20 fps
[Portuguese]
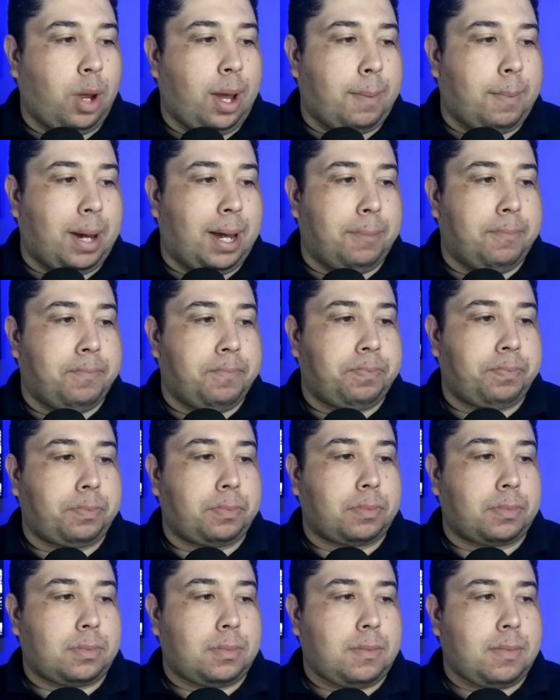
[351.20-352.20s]
o Cuiabá
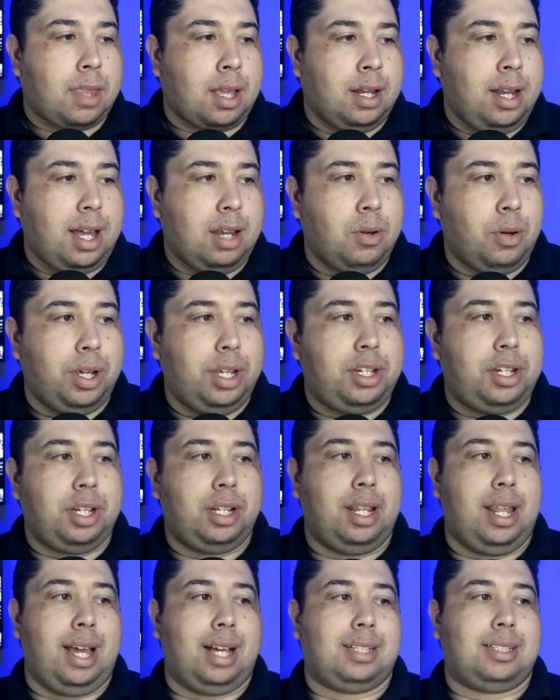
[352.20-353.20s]
na
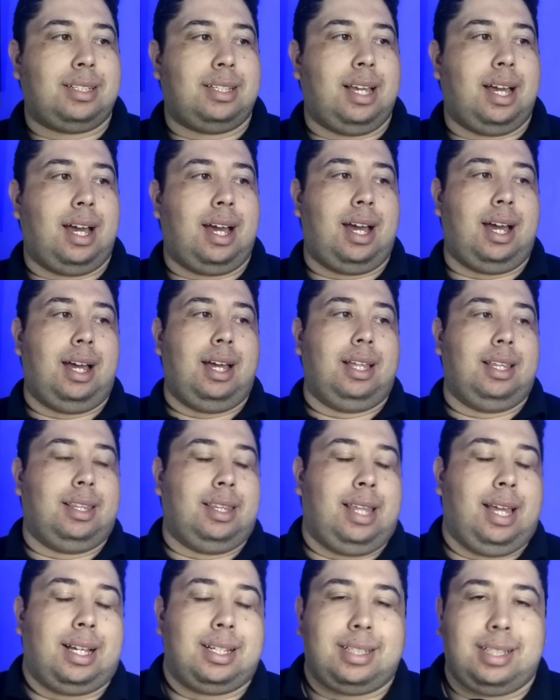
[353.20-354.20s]
noite desta
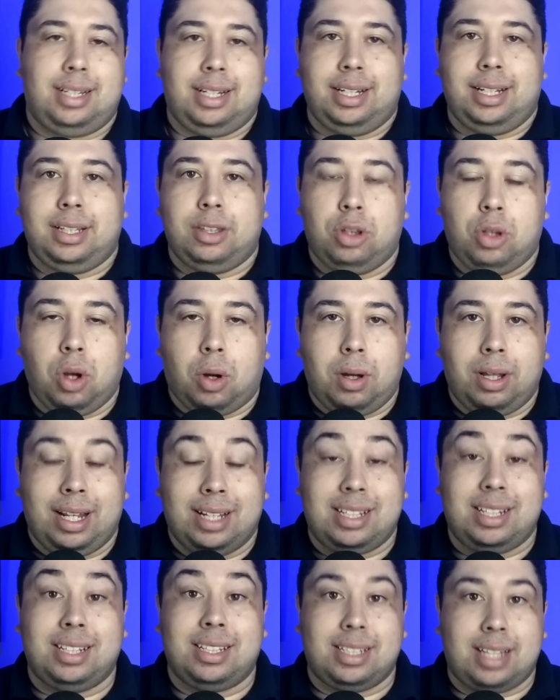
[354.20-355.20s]
deste do,
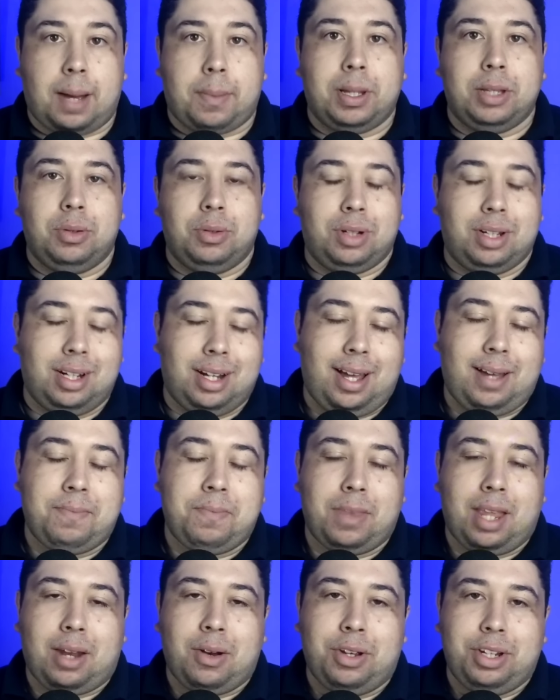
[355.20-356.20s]
deste sábado, né?
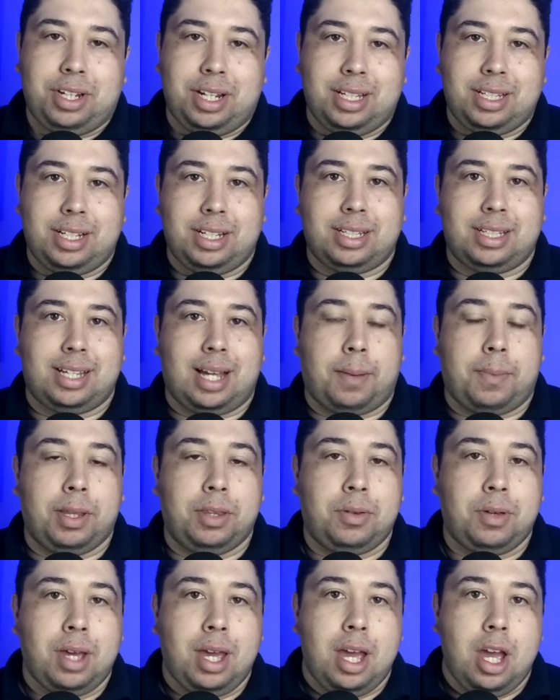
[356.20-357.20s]
A noite deste
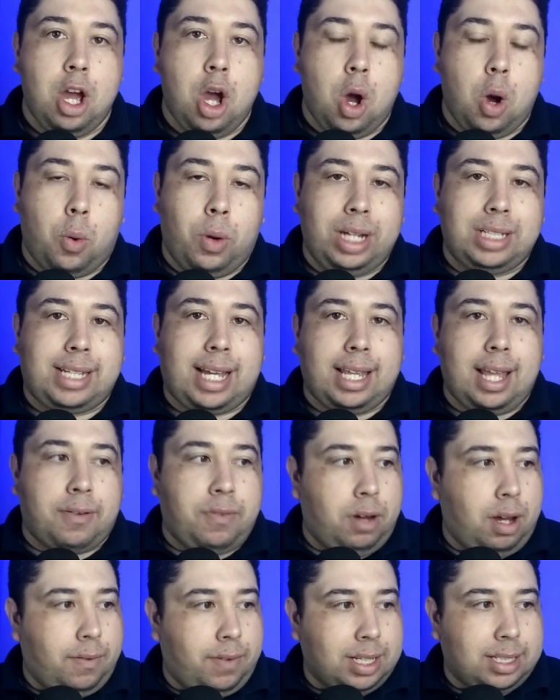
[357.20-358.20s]
sábado. Gurizada,
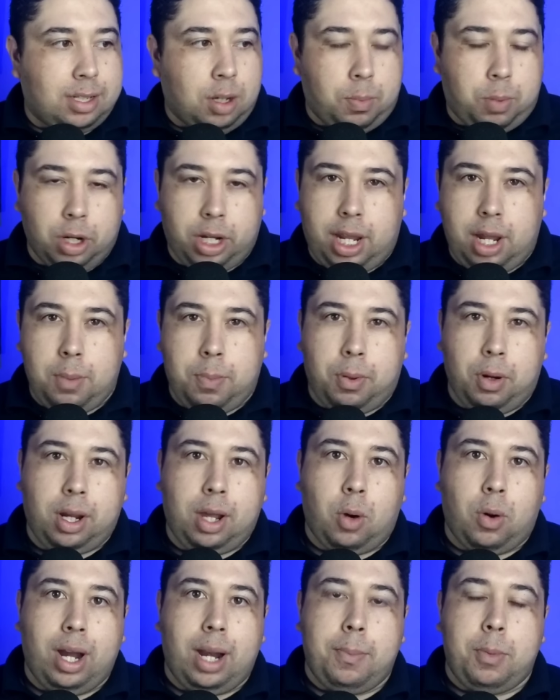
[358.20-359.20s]
vamos avançar um pouquinho,
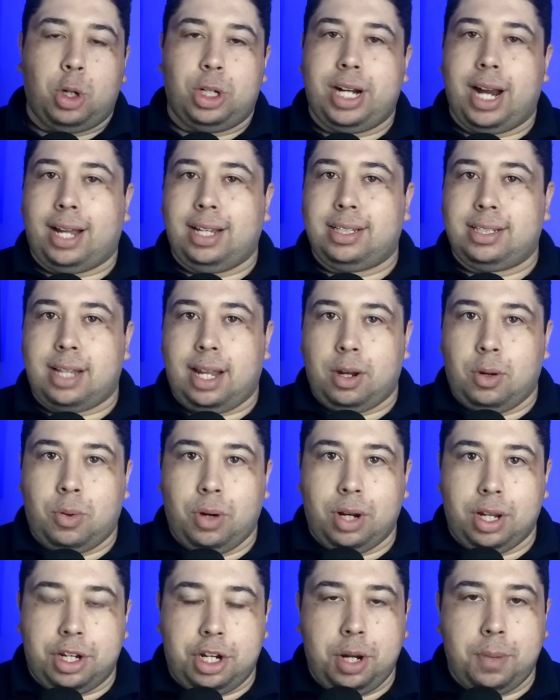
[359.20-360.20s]
porque o Grêmio já está em
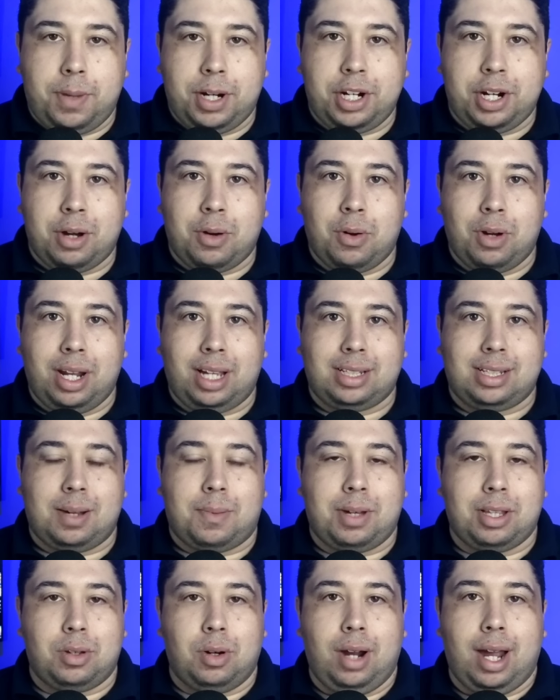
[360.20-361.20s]
Curitiba, chegou nesta
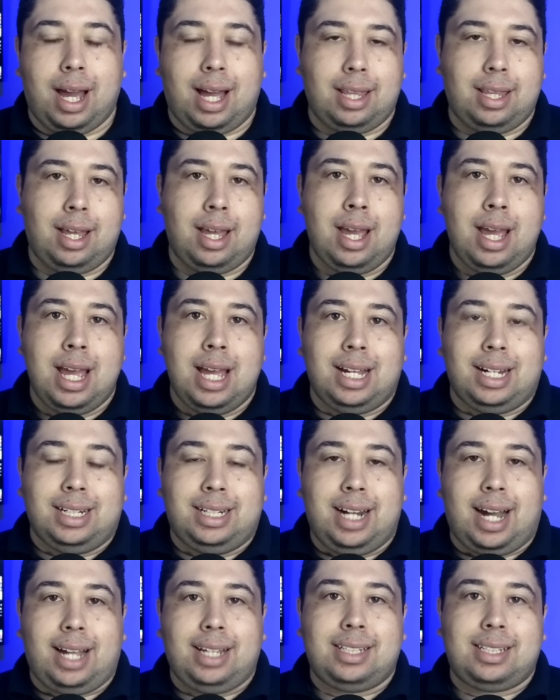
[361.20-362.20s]
madrugada,
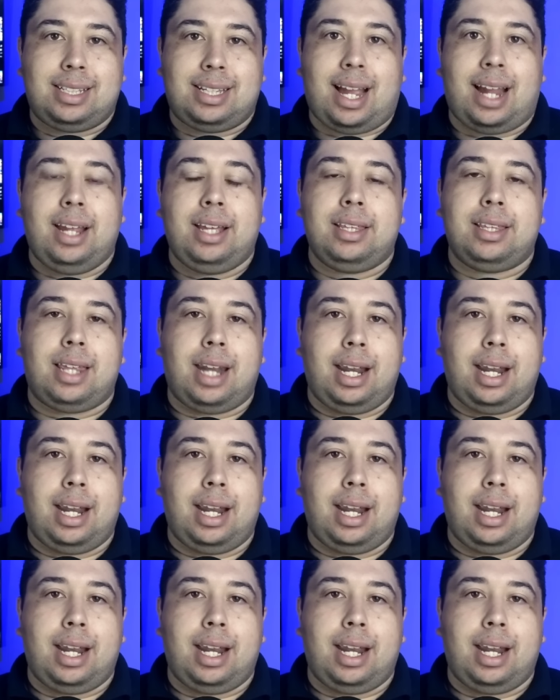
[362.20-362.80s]
já está em